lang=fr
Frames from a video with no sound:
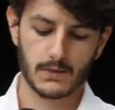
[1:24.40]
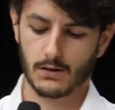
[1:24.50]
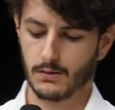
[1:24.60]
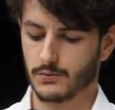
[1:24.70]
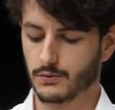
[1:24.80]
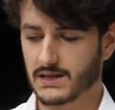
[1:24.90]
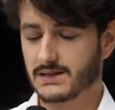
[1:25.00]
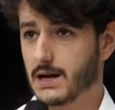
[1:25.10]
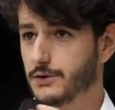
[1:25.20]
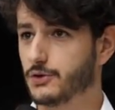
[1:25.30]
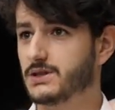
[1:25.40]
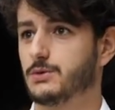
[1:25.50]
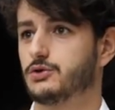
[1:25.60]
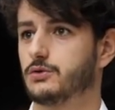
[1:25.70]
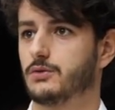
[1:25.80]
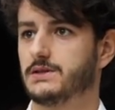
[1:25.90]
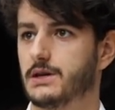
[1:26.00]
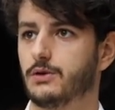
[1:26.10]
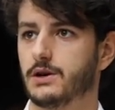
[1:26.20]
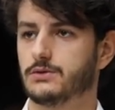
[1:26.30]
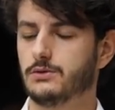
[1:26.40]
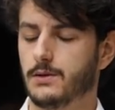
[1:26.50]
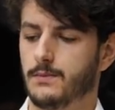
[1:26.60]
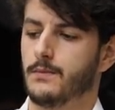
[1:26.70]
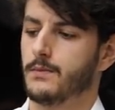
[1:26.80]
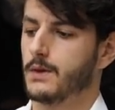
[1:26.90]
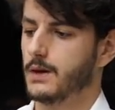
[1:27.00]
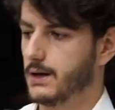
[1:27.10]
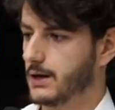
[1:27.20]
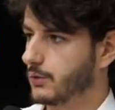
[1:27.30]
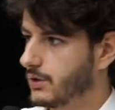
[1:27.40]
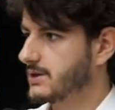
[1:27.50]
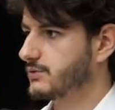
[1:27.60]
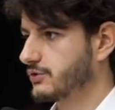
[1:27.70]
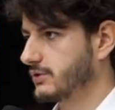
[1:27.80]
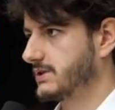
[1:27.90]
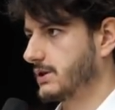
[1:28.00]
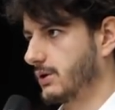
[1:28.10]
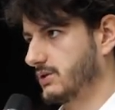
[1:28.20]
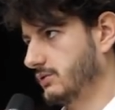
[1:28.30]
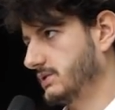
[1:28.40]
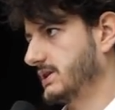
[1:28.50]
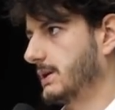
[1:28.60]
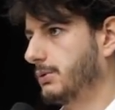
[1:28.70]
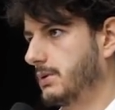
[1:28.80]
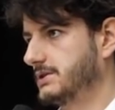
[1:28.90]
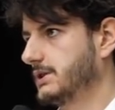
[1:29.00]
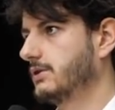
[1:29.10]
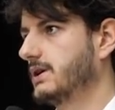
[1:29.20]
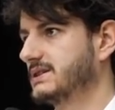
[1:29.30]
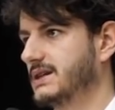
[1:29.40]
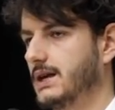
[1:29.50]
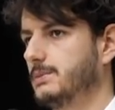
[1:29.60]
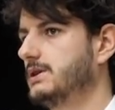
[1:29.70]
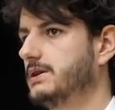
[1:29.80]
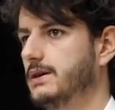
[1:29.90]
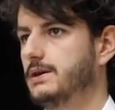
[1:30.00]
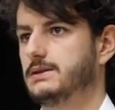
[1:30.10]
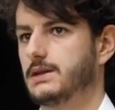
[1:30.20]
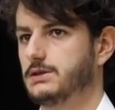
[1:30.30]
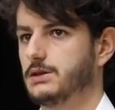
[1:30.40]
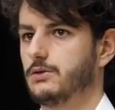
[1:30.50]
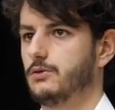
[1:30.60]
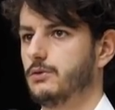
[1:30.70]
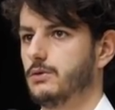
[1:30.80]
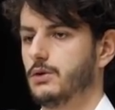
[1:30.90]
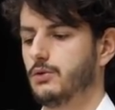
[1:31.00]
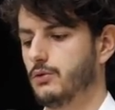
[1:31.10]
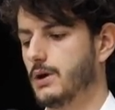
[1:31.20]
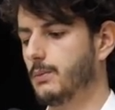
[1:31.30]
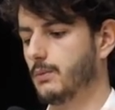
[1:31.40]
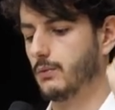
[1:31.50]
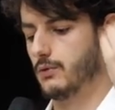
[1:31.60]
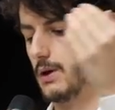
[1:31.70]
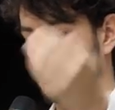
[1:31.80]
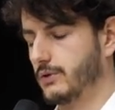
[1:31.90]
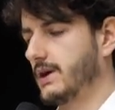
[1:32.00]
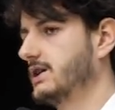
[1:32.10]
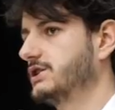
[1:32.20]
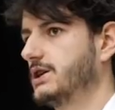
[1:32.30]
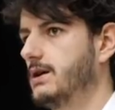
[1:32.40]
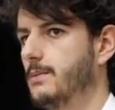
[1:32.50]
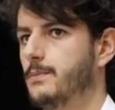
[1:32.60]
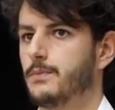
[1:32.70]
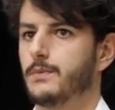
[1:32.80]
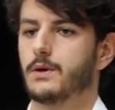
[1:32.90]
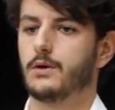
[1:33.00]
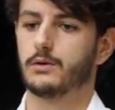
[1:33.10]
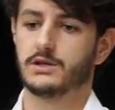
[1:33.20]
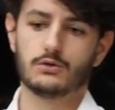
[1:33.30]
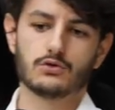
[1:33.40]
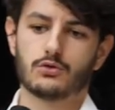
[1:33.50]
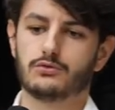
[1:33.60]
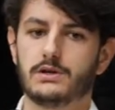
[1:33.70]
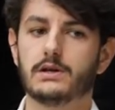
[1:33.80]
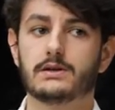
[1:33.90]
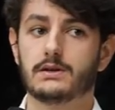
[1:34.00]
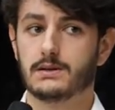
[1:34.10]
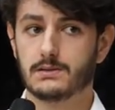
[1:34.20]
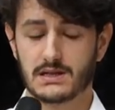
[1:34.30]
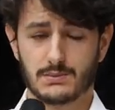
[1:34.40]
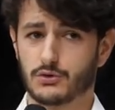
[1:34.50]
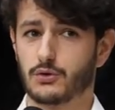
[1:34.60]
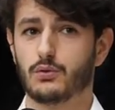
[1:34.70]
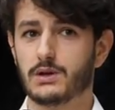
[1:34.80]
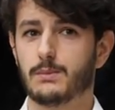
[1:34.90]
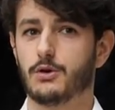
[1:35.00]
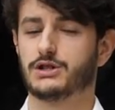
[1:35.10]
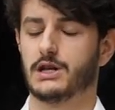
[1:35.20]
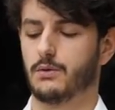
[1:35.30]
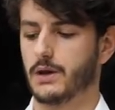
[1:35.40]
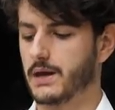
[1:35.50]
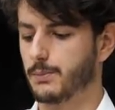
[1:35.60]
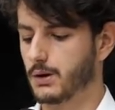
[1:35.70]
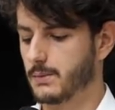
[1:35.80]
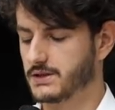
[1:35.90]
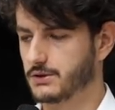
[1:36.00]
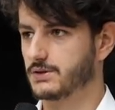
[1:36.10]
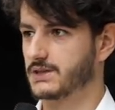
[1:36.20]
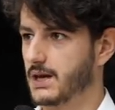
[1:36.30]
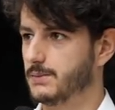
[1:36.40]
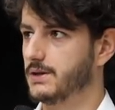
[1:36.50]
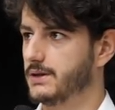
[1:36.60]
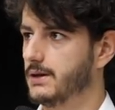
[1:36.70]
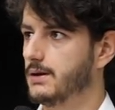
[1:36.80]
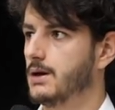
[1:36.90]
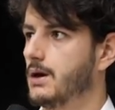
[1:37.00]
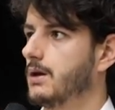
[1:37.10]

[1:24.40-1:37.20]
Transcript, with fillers: Hein, donc ça, c'est la deuxième chose qu'on essaie de résoudre. Et la troisième chose qu'on essaie de résoudre, c'est la problématique de la scalabilité, c'est-à-dire de, la, montée à l'échelle, hein, qui aujourd'hui, quasiment sur toutes les blockchains, on a des problématiques de scalabilité.